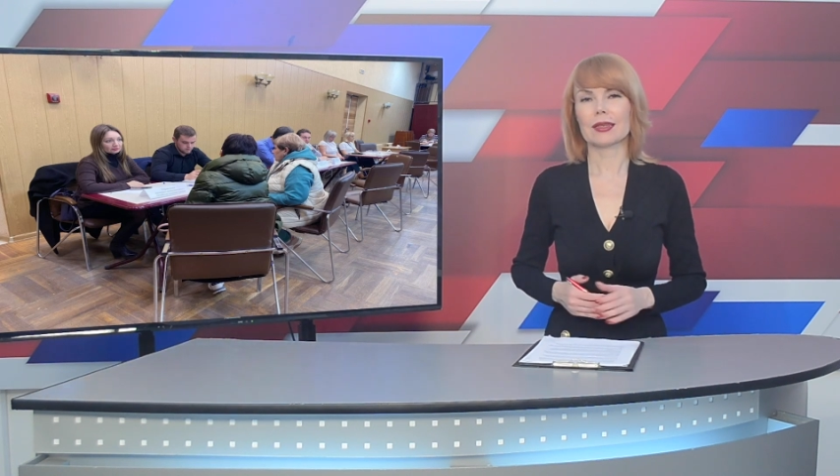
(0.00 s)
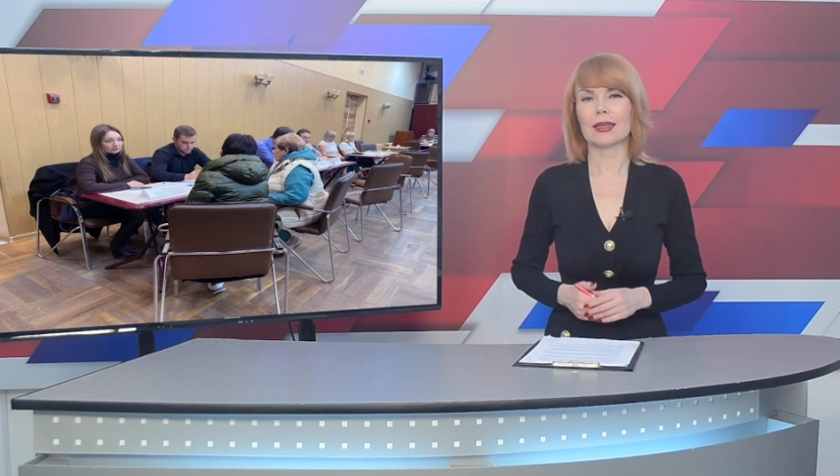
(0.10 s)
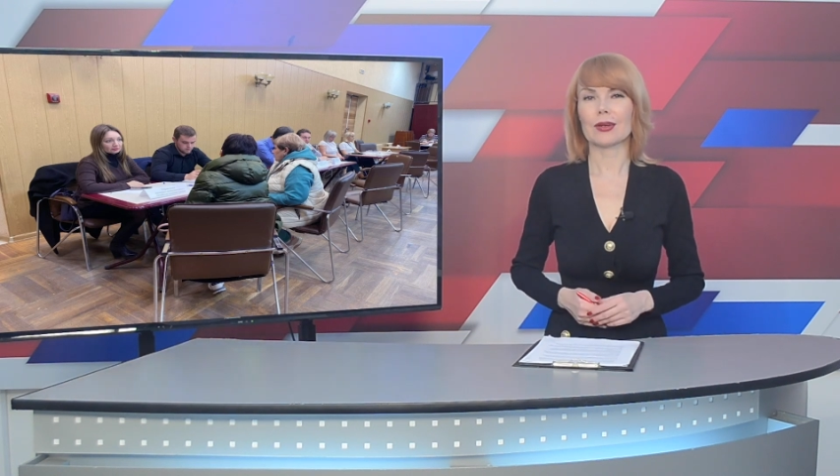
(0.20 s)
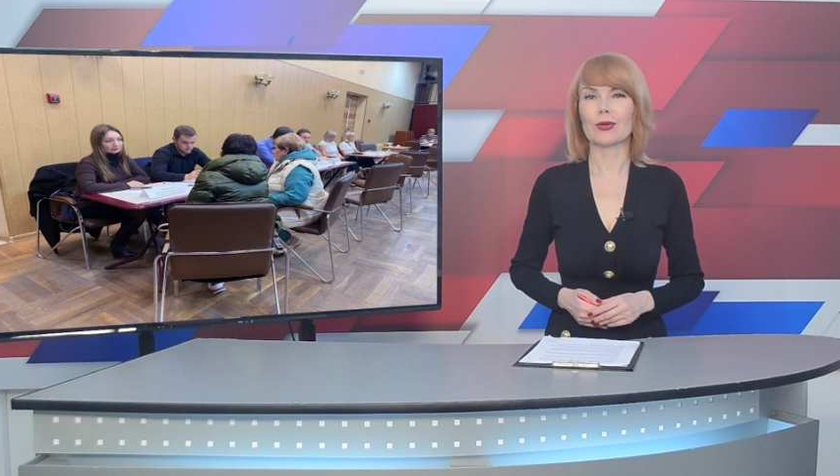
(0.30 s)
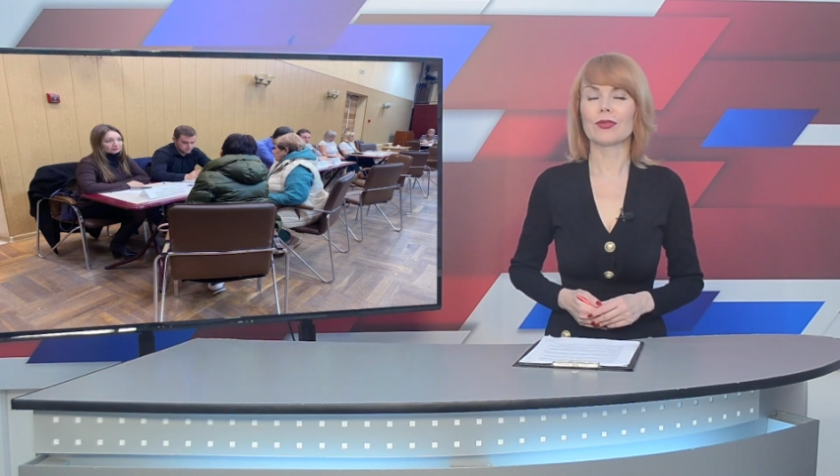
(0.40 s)

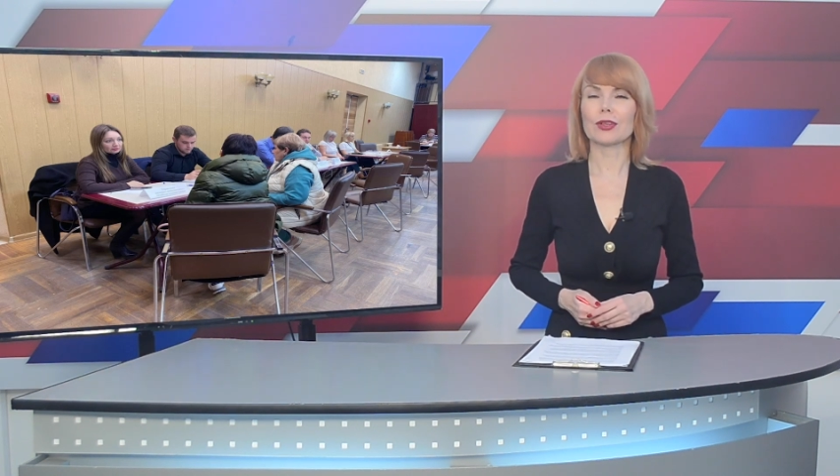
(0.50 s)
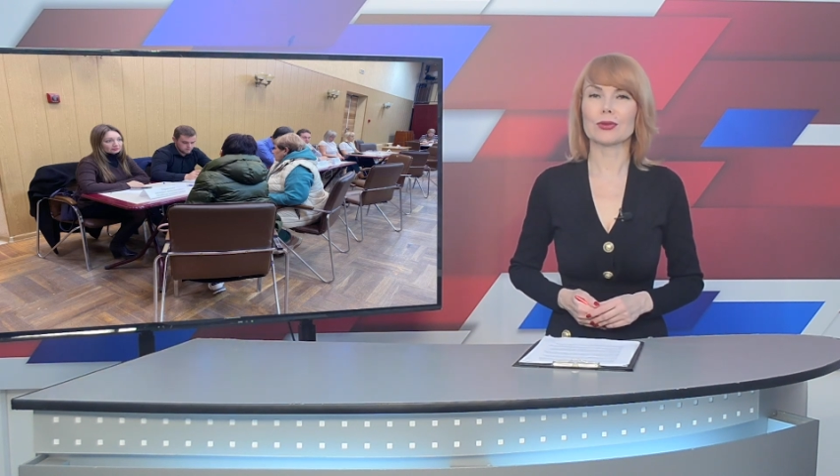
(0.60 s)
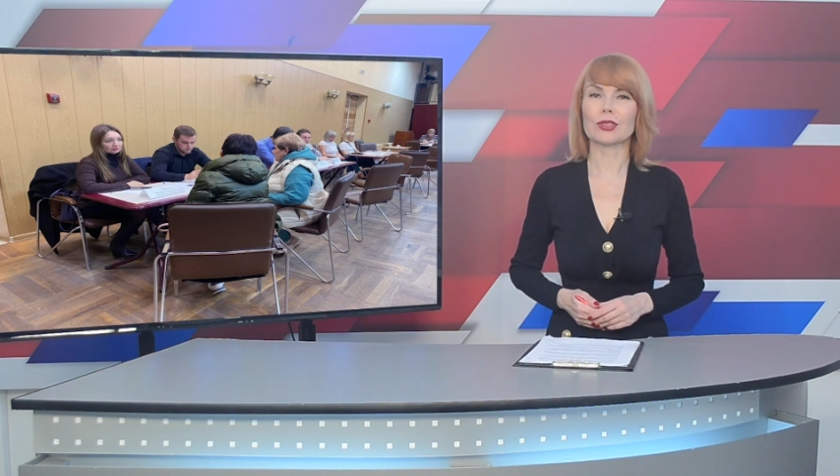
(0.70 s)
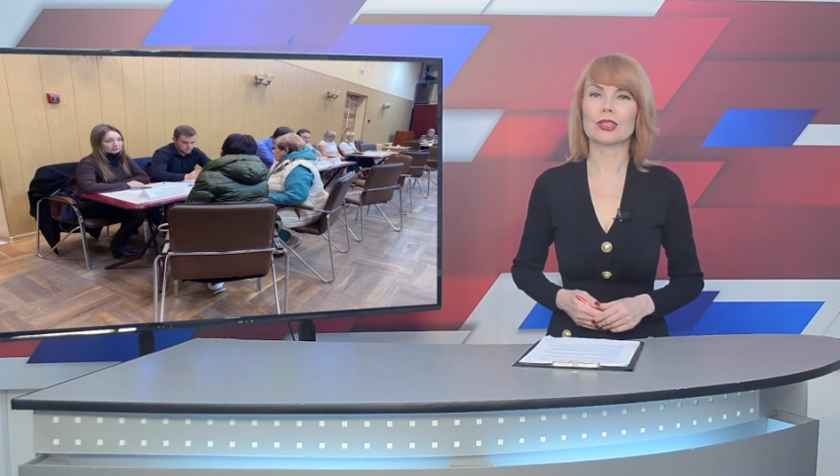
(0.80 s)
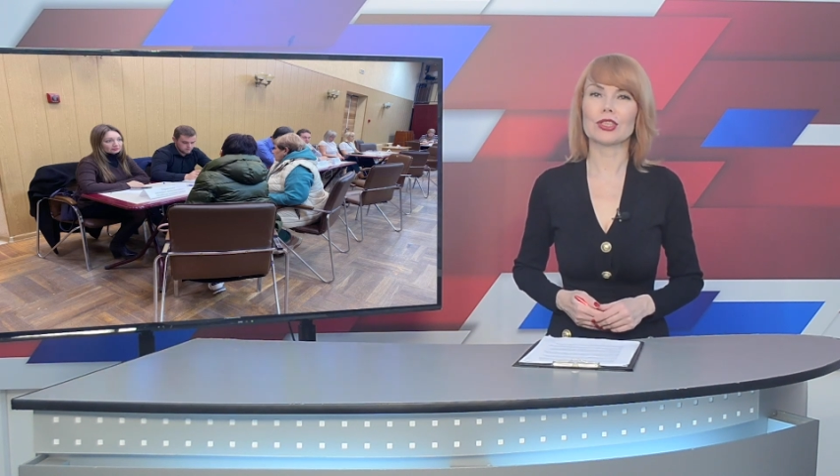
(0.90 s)

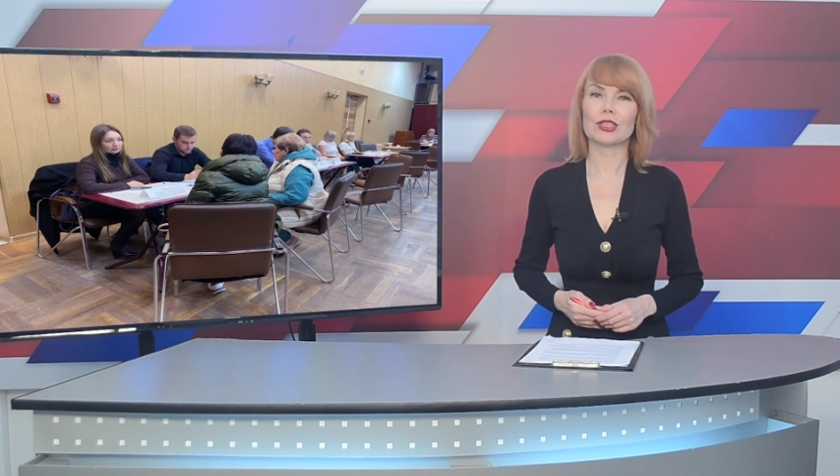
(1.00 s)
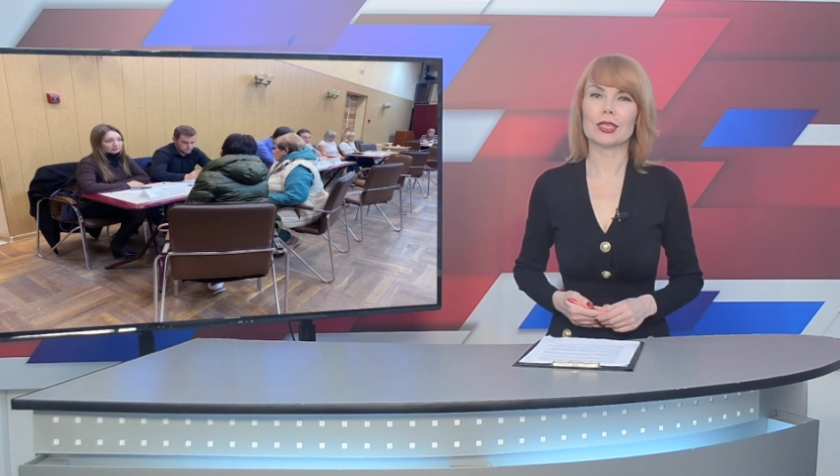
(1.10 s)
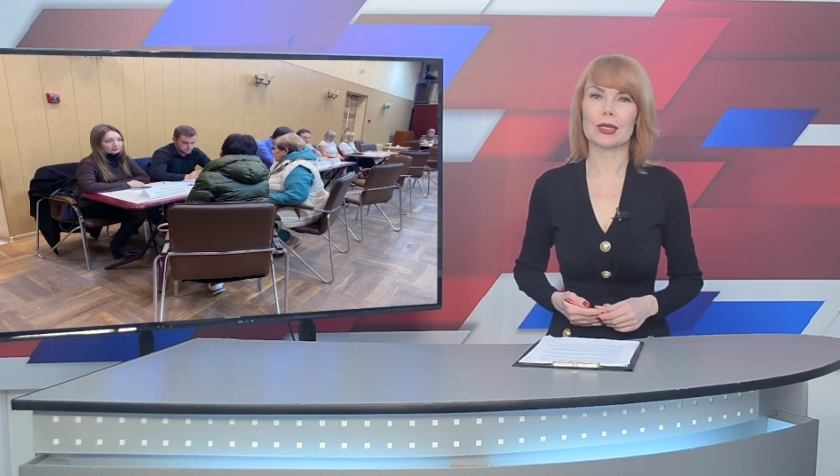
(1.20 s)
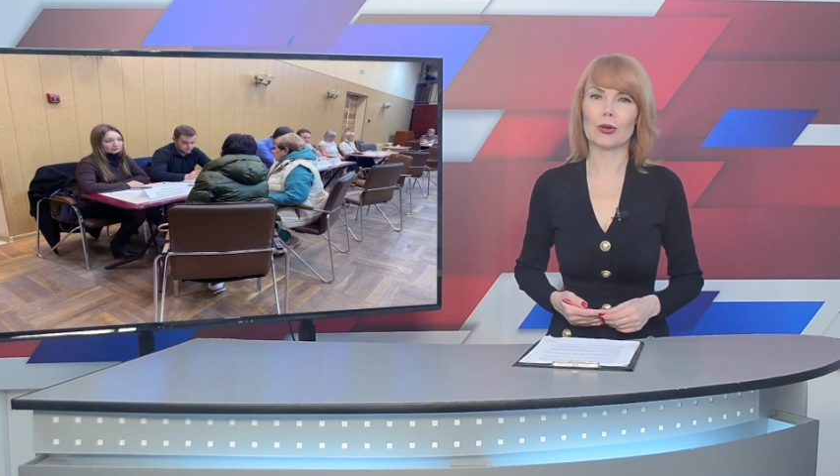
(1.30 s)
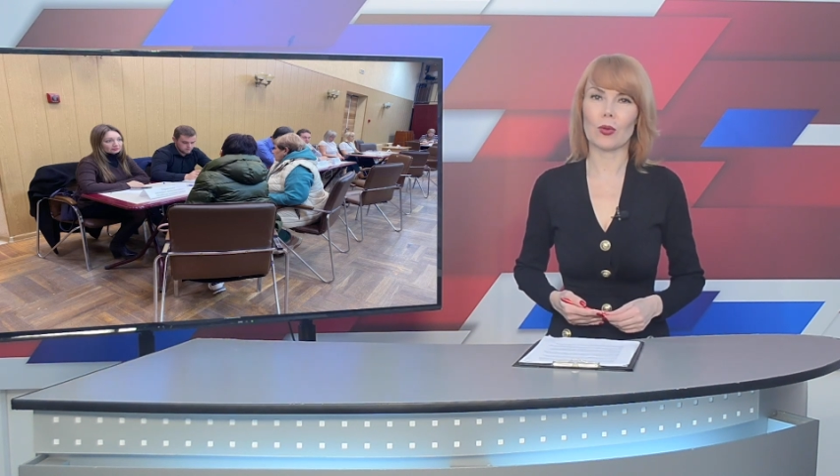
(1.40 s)

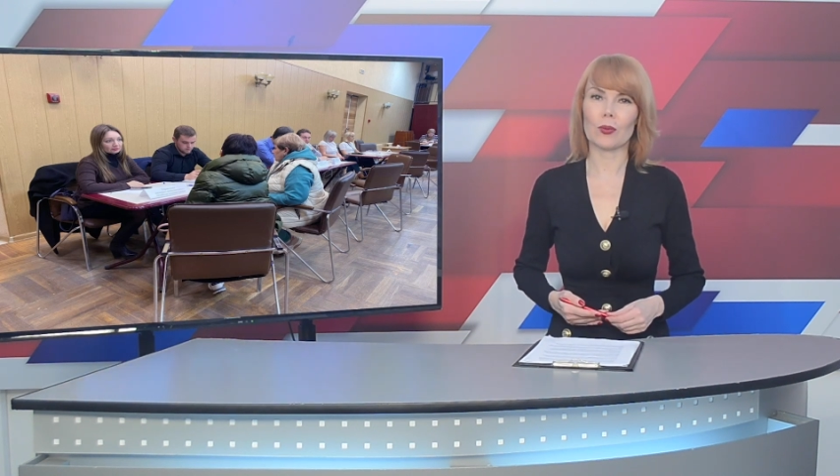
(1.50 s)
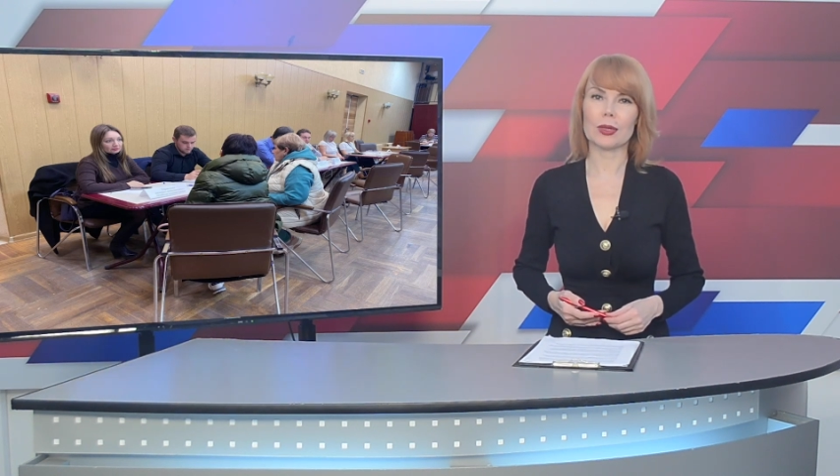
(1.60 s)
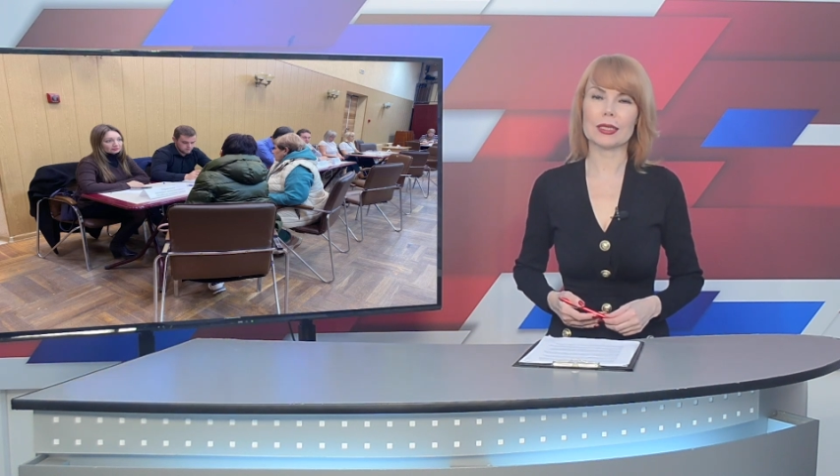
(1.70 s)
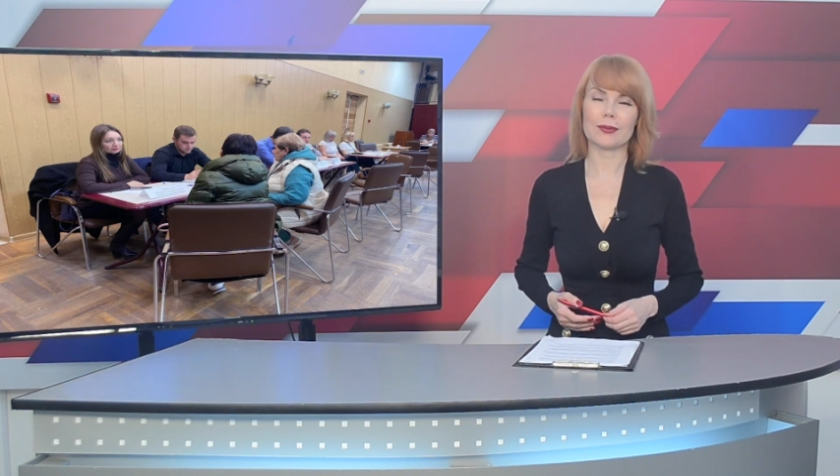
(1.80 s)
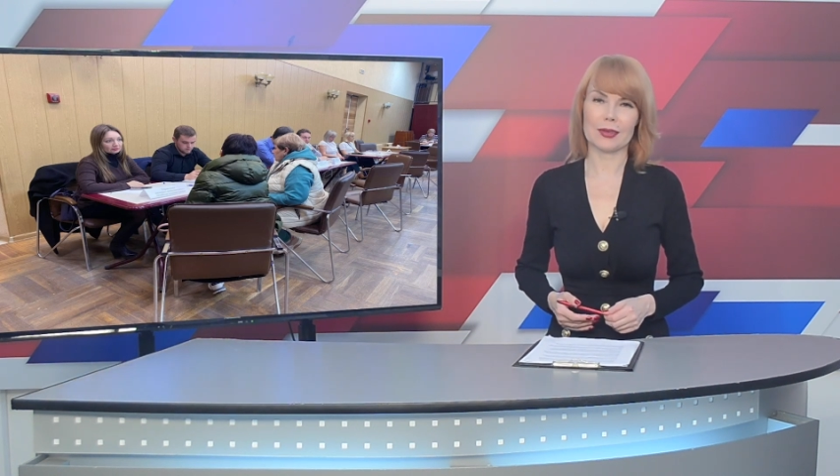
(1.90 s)
торгово-розничный
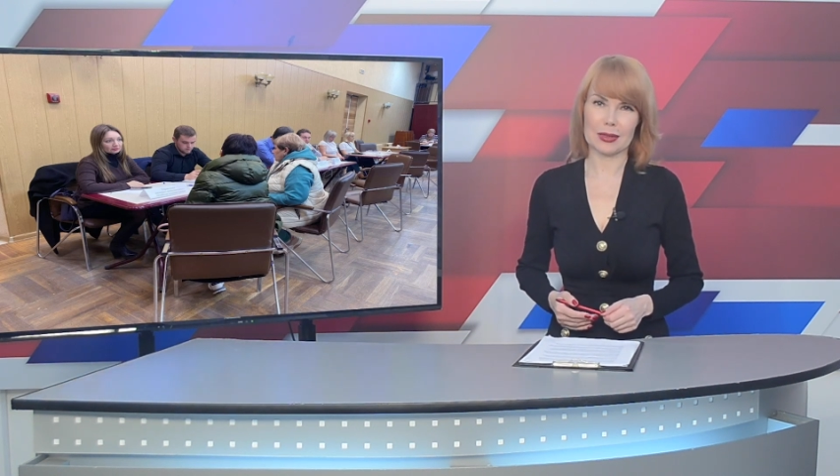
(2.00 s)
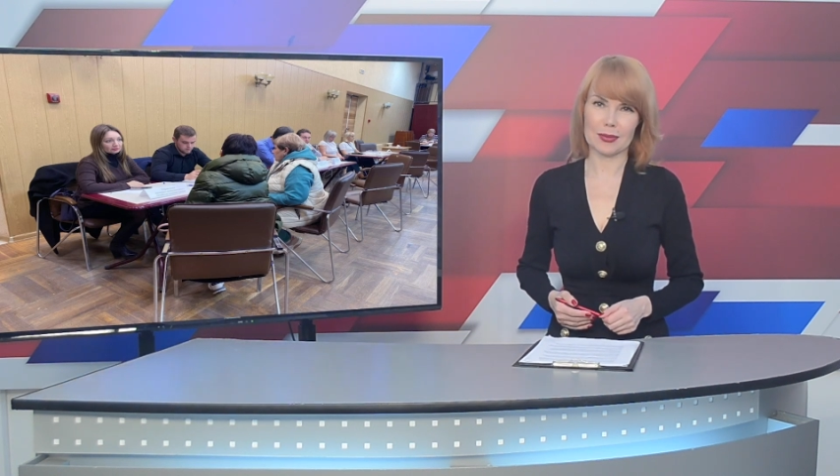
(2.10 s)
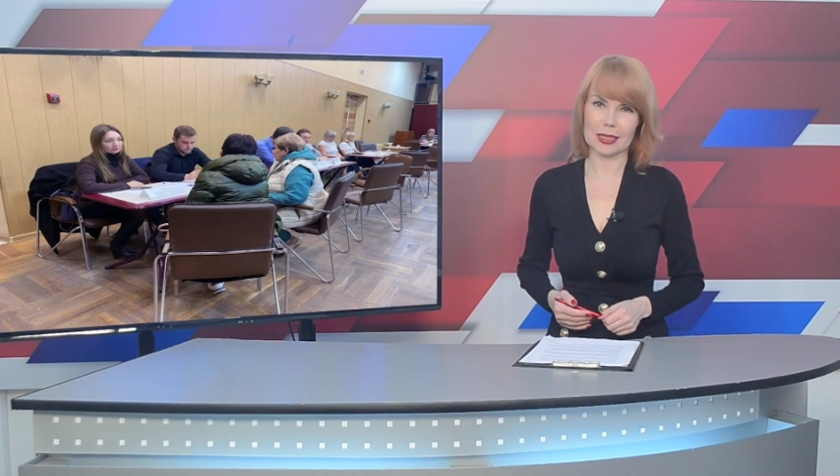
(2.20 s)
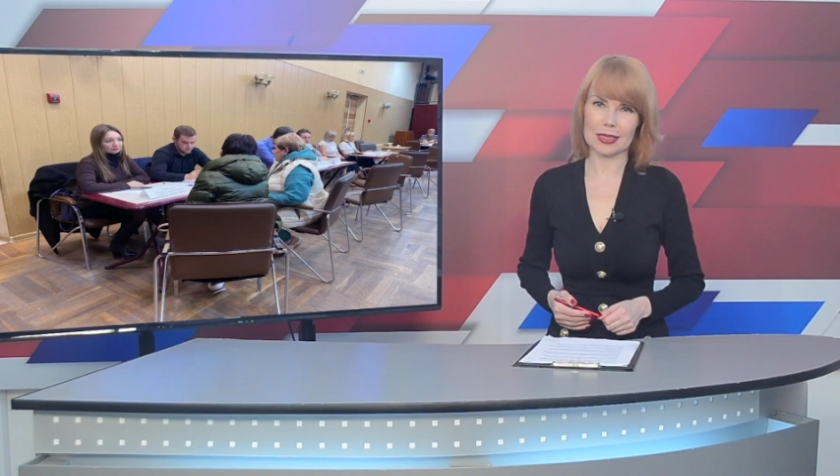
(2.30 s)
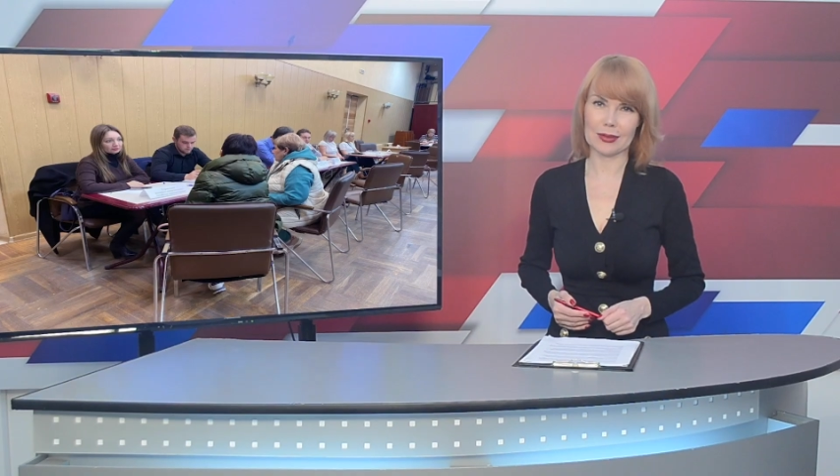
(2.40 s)
комплекс
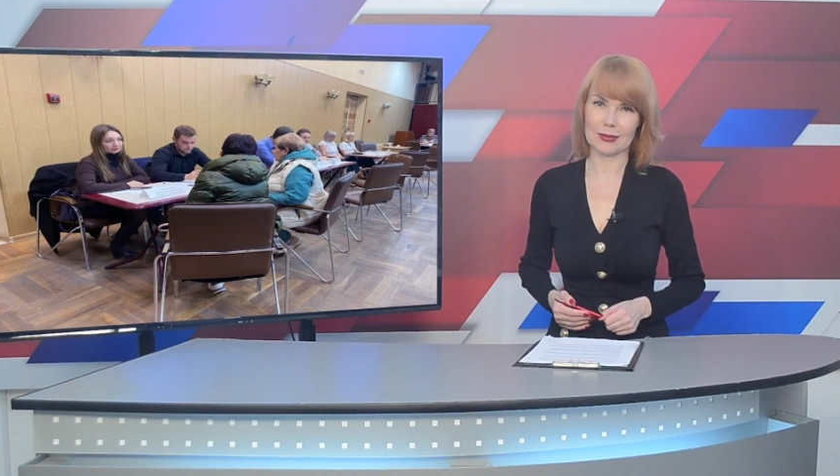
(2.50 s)
«Фермерский